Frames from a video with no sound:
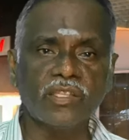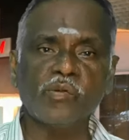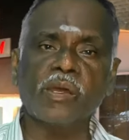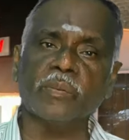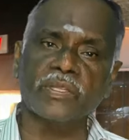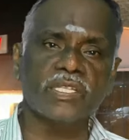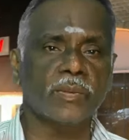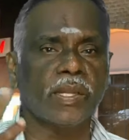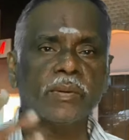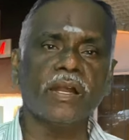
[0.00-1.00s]
எந்த விதமான
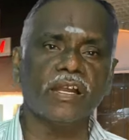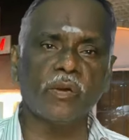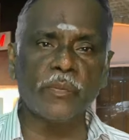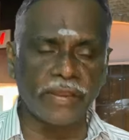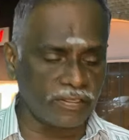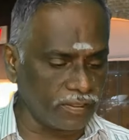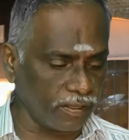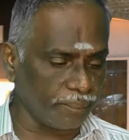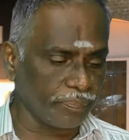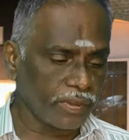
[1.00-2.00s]
பிரச்சனையும் இல்லாமல் அங்கே போய்
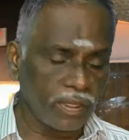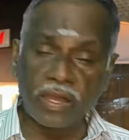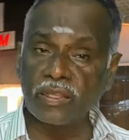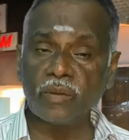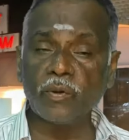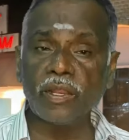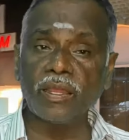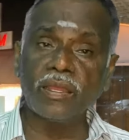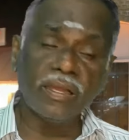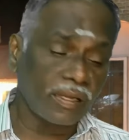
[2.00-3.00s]
பயணிக்கலாம் அதே
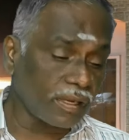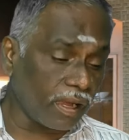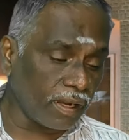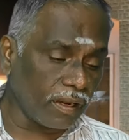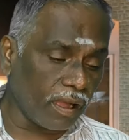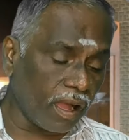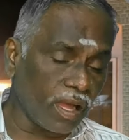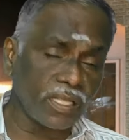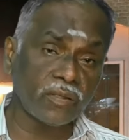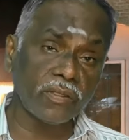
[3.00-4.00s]
போல் காலையில்
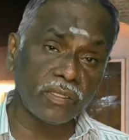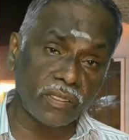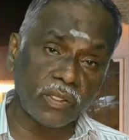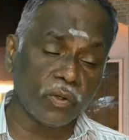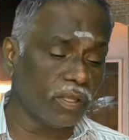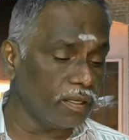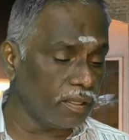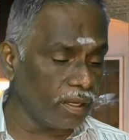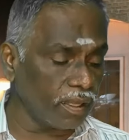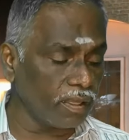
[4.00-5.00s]
ஆறு இருபதுக்கு நியூ
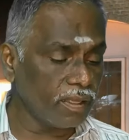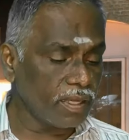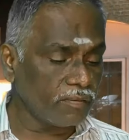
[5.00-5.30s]
டெல்லியில்